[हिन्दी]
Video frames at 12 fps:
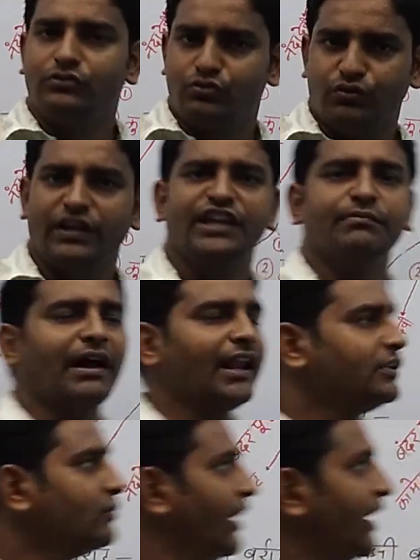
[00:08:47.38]
जो कि
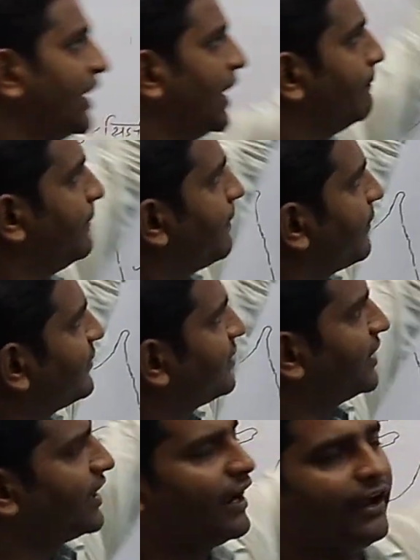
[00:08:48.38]
हिमालय जो है एक लंबी प्रवेश
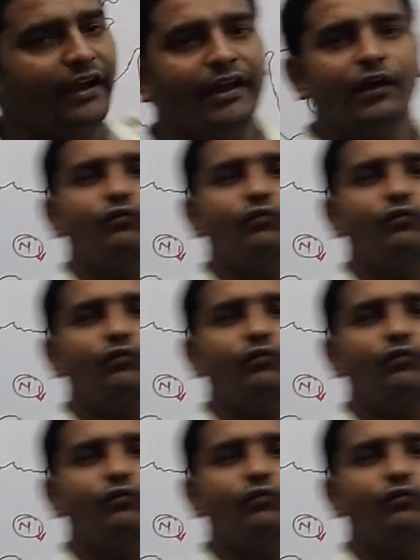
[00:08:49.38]
श्रेणियाँ हैं